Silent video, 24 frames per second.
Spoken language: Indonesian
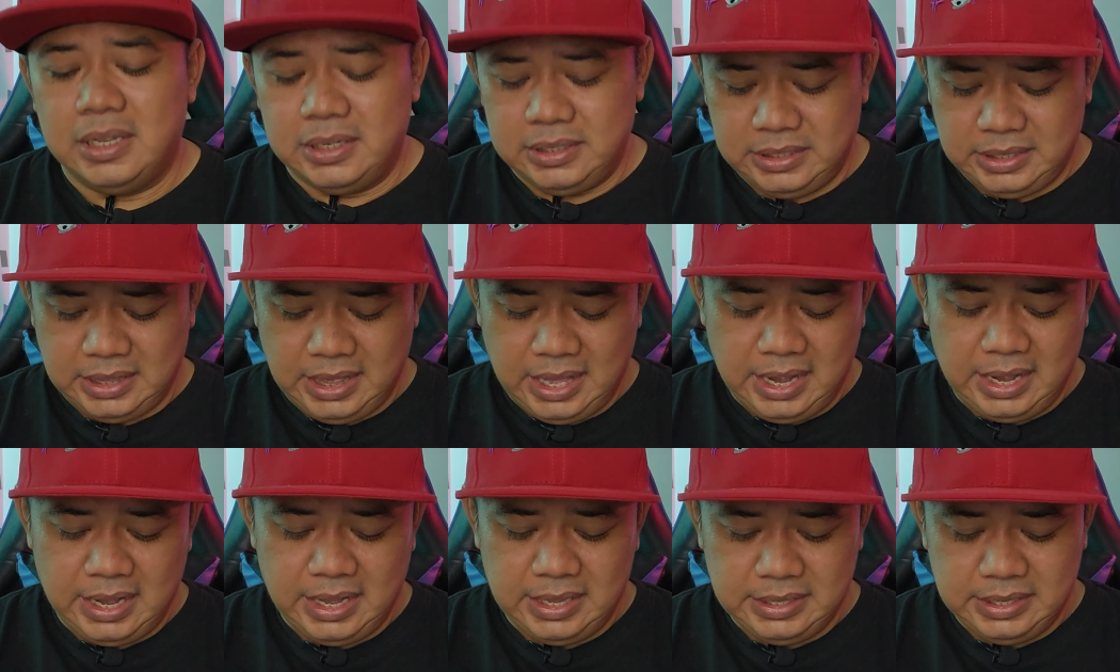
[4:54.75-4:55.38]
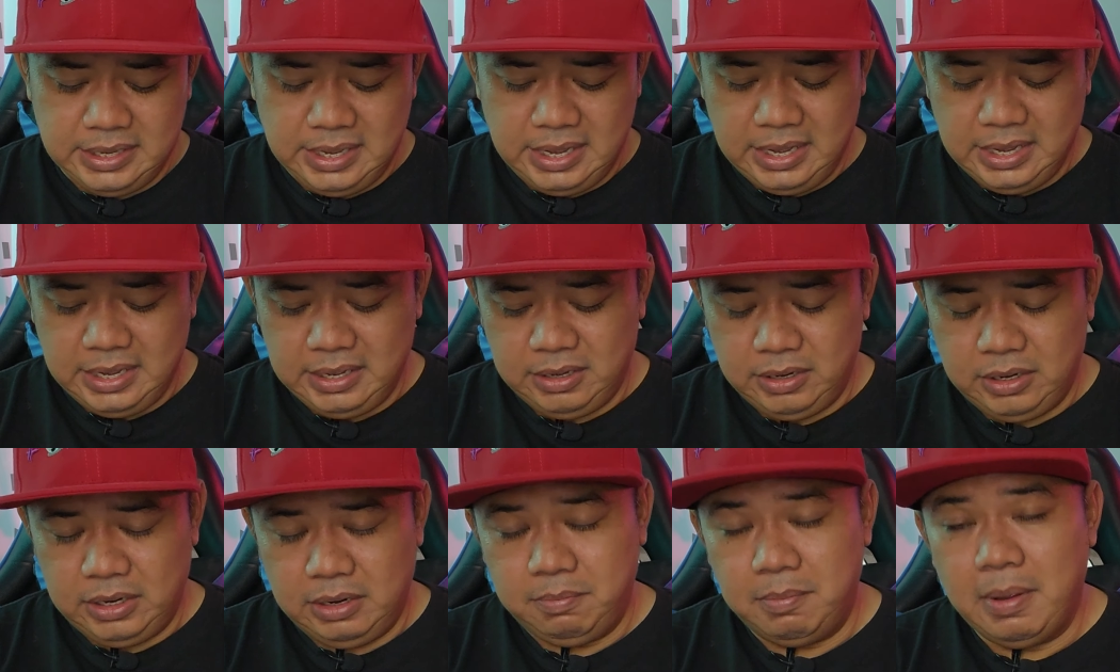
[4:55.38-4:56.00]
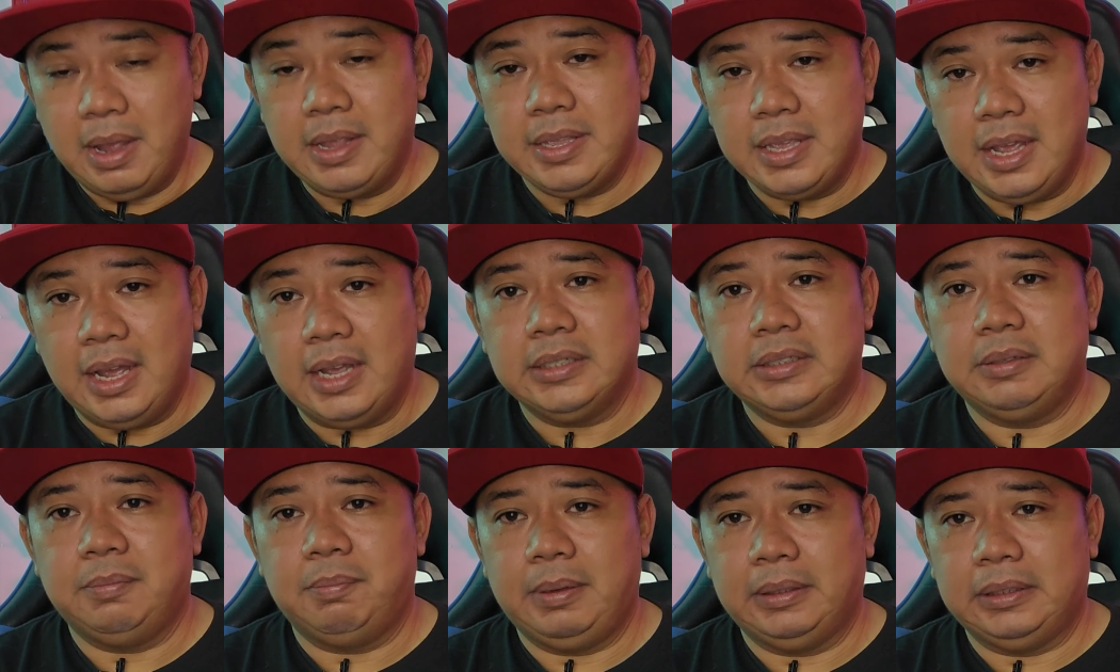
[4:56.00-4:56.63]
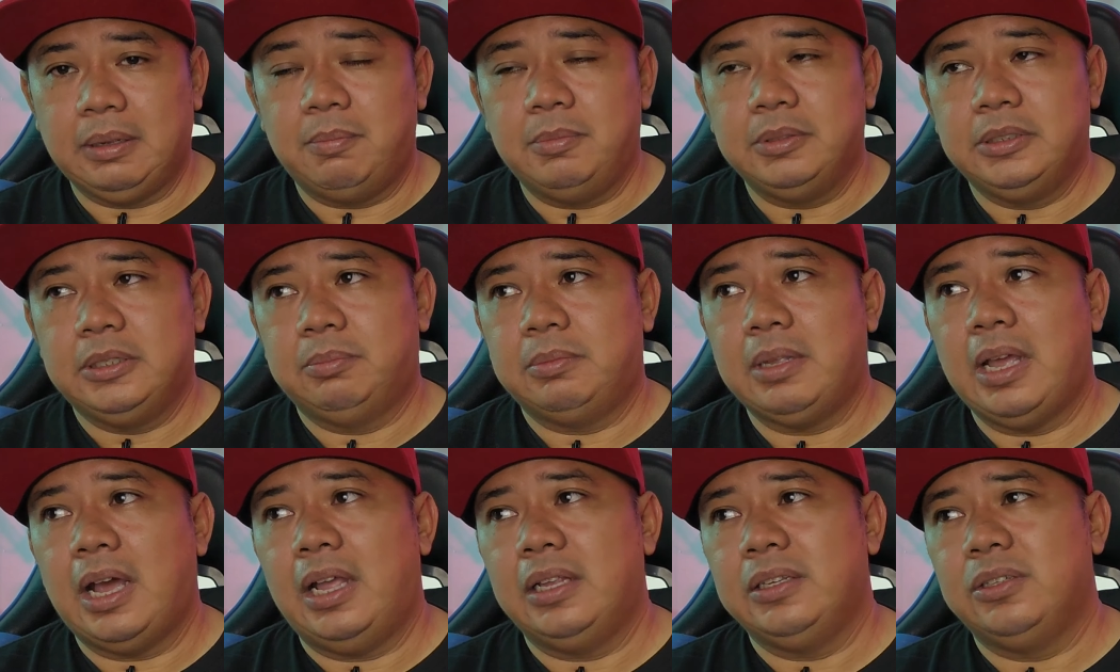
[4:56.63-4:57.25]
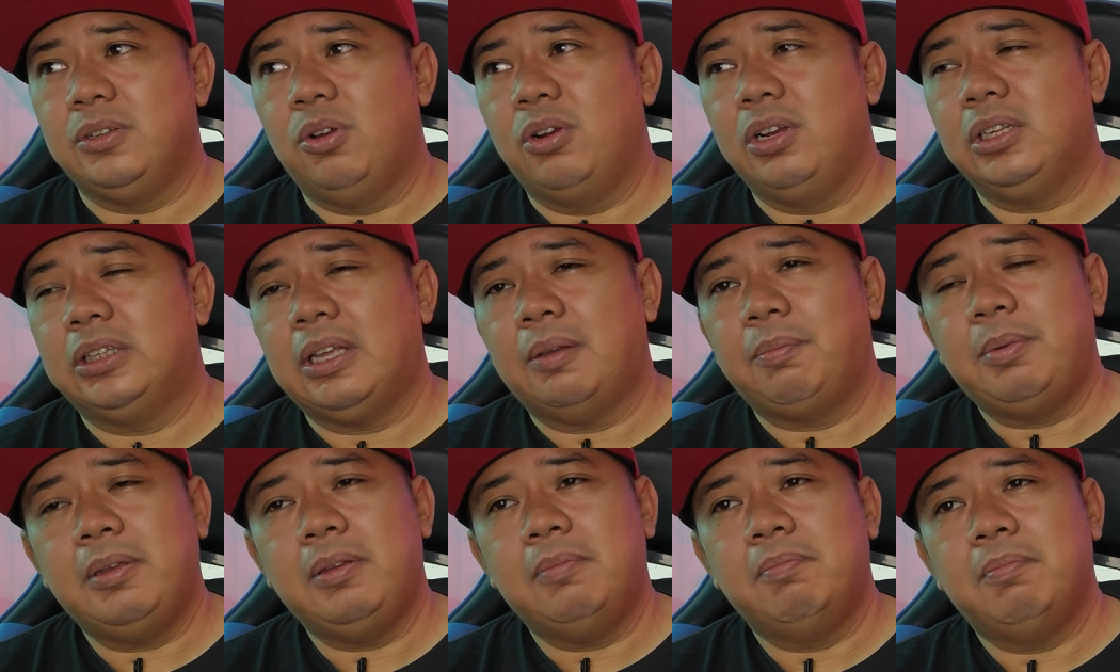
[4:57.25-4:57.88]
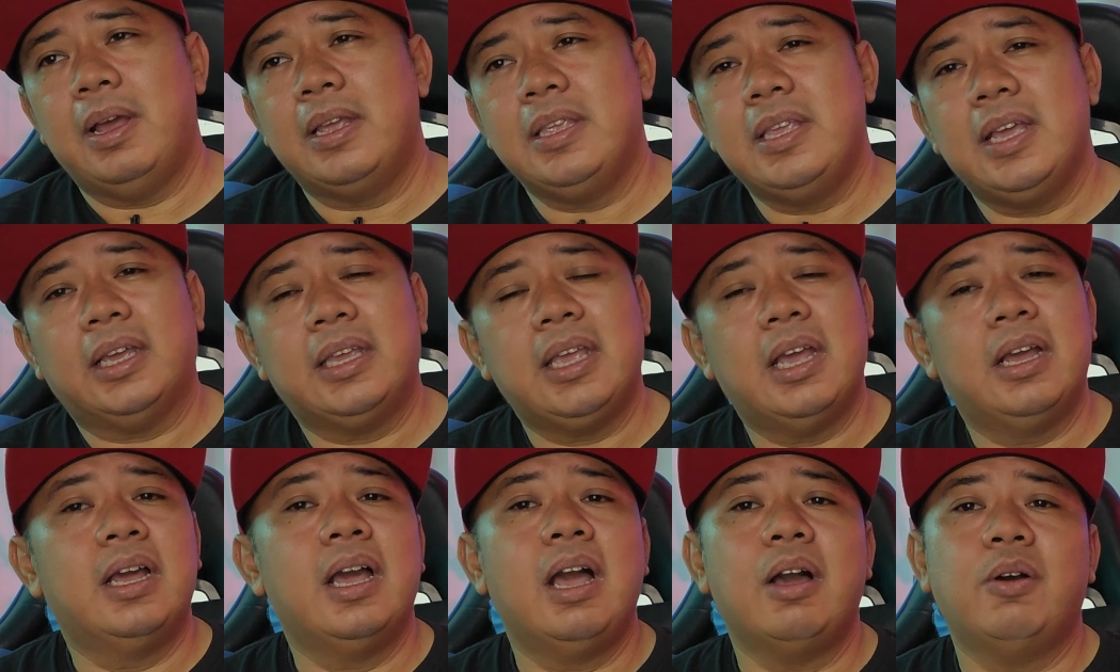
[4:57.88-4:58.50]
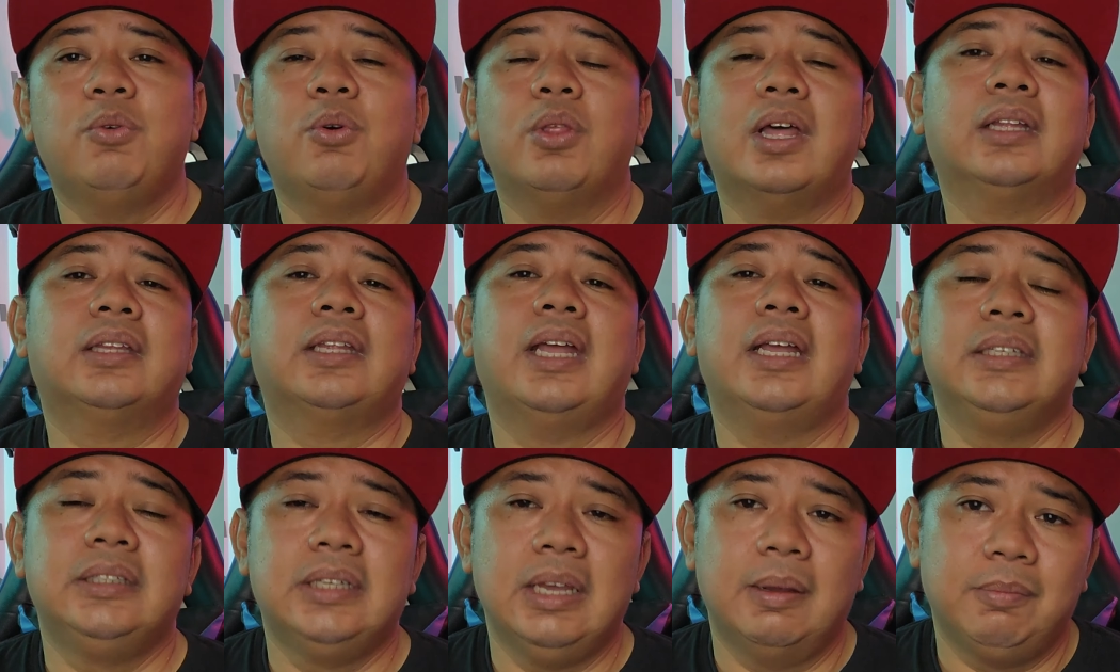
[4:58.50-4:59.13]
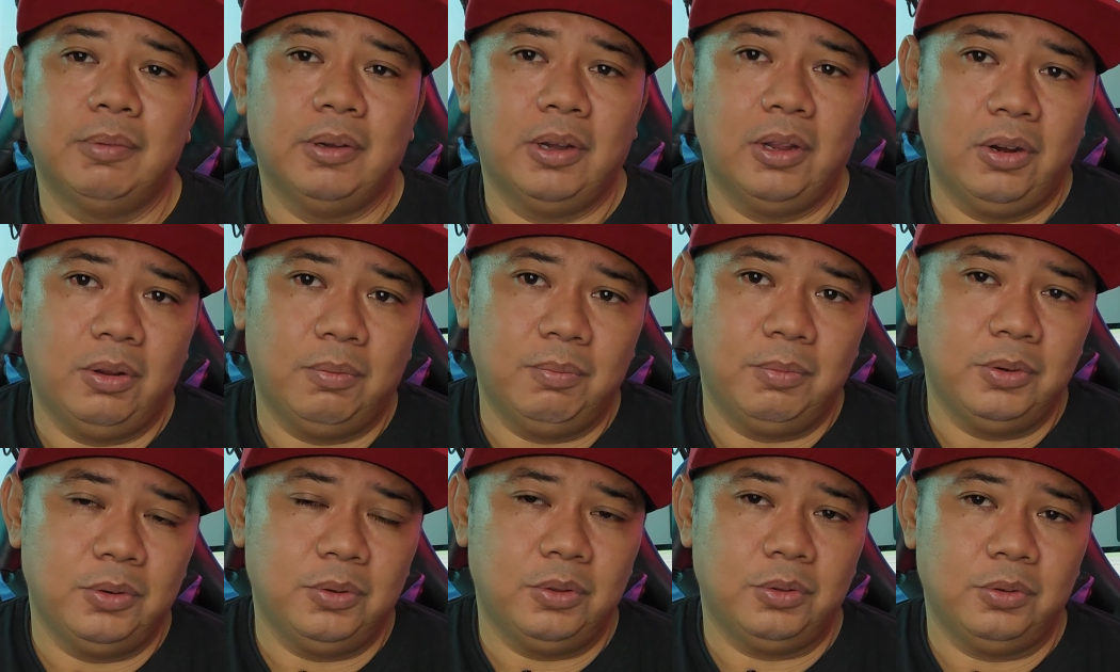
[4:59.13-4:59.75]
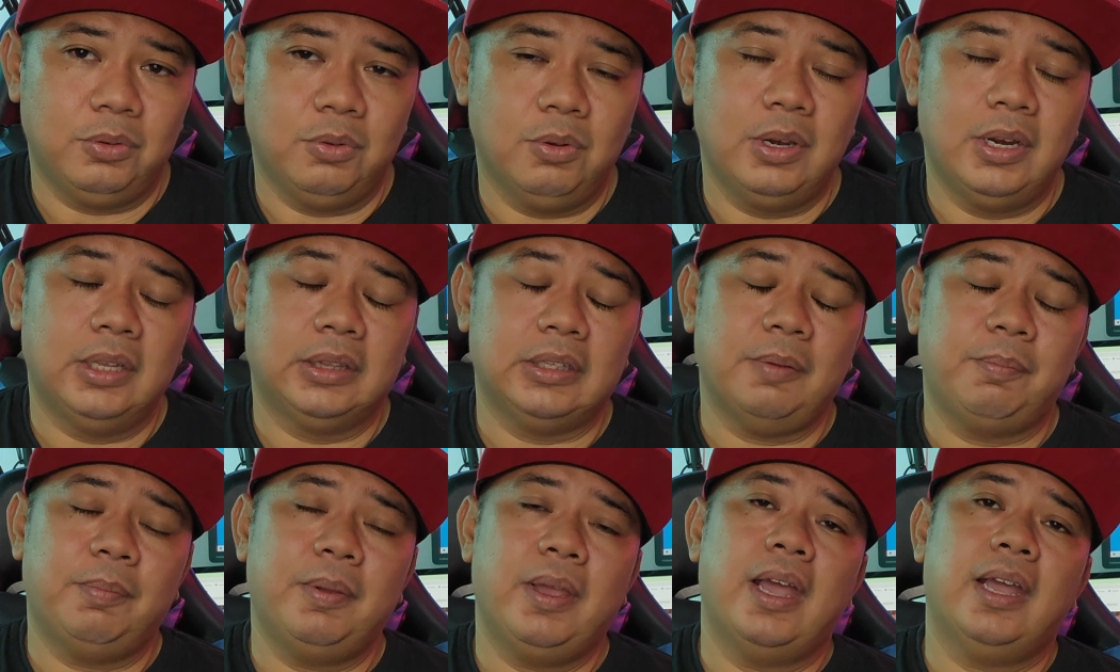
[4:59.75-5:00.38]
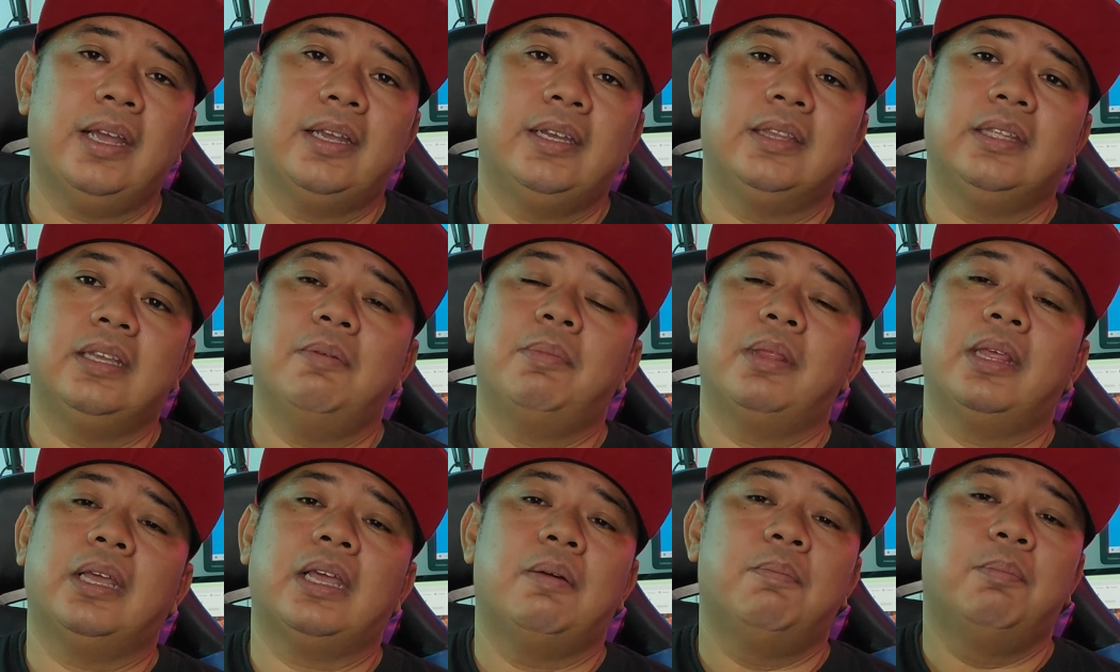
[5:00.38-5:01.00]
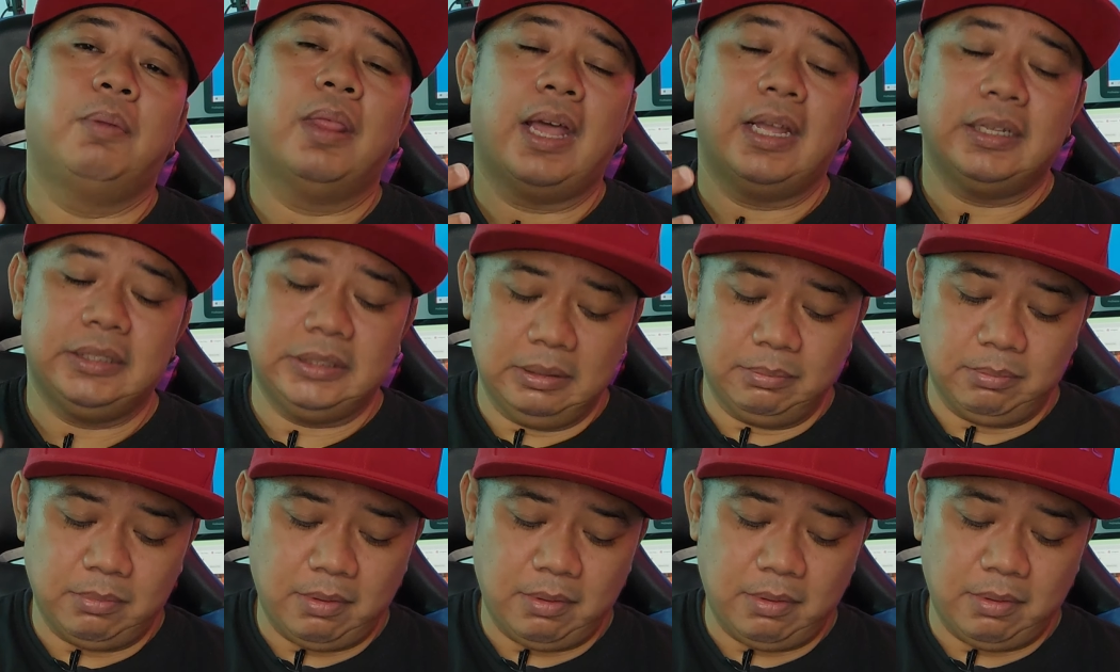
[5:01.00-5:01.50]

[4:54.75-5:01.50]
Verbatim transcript: serangannya banyak kesempatan menciptakan golnya tapi banyak yang nggak kurang tajam kalau menurut gue dan tapi akhirnya mereka berhasil